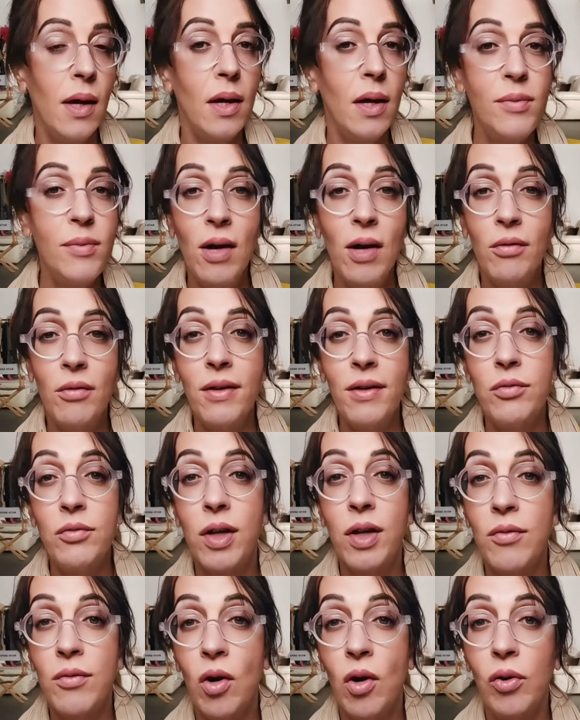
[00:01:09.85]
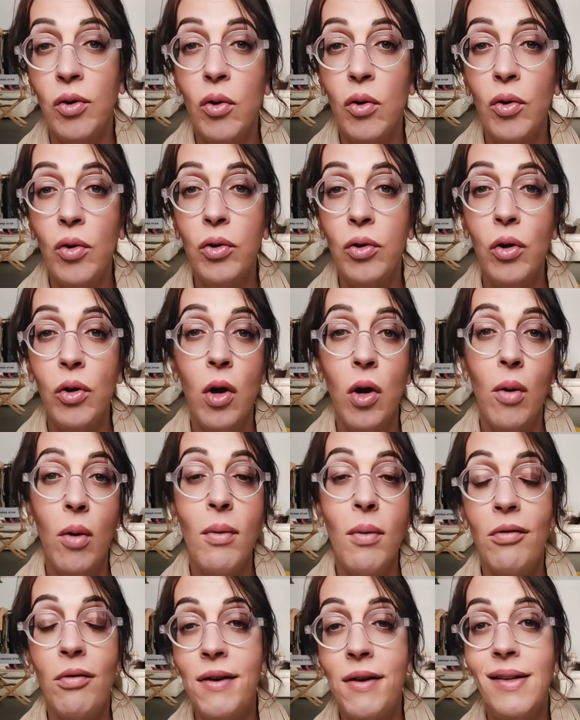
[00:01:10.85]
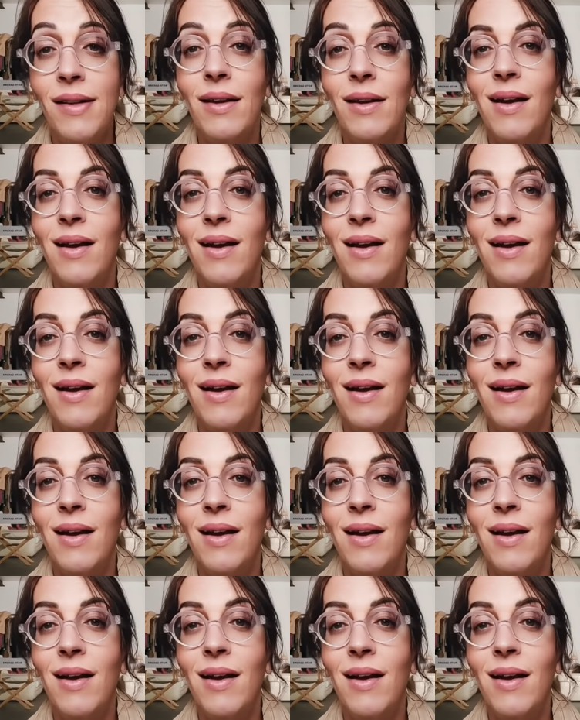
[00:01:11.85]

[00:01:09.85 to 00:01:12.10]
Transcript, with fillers: Eh bien, en fait, vous allez vous rendre compte que, ben, en fait,